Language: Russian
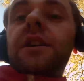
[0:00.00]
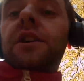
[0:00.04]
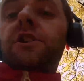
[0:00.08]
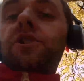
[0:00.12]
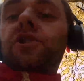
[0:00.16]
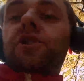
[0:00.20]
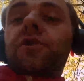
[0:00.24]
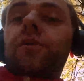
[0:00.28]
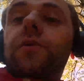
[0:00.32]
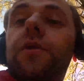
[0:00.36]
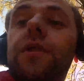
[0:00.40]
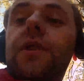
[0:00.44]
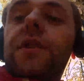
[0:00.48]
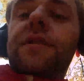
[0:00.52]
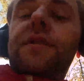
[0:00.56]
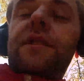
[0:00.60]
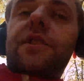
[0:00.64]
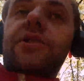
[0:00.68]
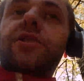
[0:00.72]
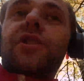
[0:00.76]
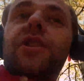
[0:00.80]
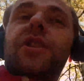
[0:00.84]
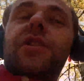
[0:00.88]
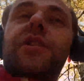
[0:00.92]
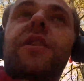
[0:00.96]
Что это
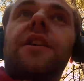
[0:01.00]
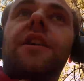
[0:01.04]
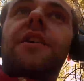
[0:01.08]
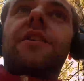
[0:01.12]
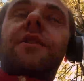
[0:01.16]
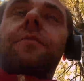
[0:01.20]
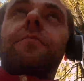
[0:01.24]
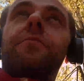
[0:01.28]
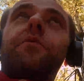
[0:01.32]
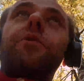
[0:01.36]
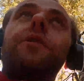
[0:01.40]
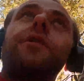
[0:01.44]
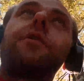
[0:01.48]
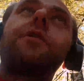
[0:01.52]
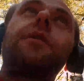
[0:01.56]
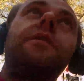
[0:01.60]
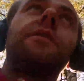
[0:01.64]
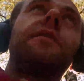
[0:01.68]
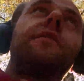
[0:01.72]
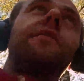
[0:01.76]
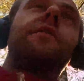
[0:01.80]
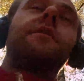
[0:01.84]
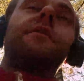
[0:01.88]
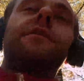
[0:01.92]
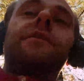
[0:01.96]
означает, я не понял.
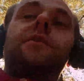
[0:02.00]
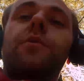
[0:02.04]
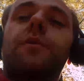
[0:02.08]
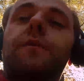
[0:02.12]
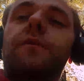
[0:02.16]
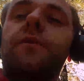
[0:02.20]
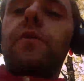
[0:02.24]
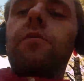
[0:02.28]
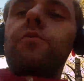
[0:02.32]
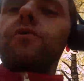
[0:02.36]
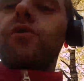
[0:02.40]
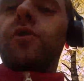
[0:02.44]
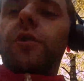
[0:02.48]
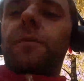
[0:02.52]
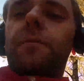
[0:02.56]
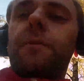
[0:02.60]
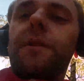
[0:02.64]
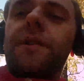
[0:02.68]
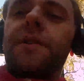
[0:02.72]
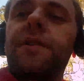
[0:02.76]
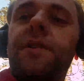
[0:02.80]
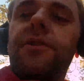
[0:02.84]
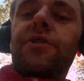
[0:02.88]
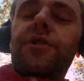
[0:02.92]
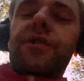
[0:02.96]
Суть в том, что
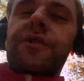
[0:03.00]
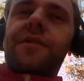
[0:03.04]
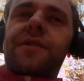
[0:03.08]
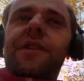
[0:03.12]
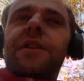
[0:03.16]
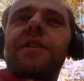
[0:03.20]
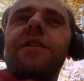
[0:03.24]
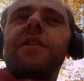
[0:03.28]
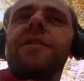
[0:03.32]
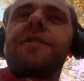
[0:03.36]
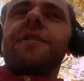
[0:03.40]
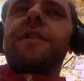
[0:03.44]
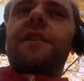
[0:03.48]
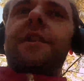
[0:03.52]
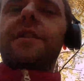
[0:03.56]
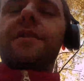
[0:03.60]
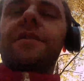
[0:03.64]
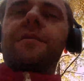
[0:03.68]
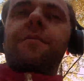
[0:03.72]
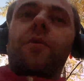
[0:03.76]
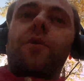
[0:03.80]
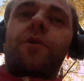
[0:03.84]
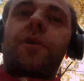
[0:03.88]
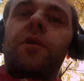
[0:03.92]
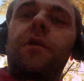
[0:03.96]
оплатить через Яндекс я не
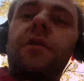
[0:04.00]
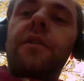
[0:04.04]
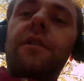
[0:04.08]
смог.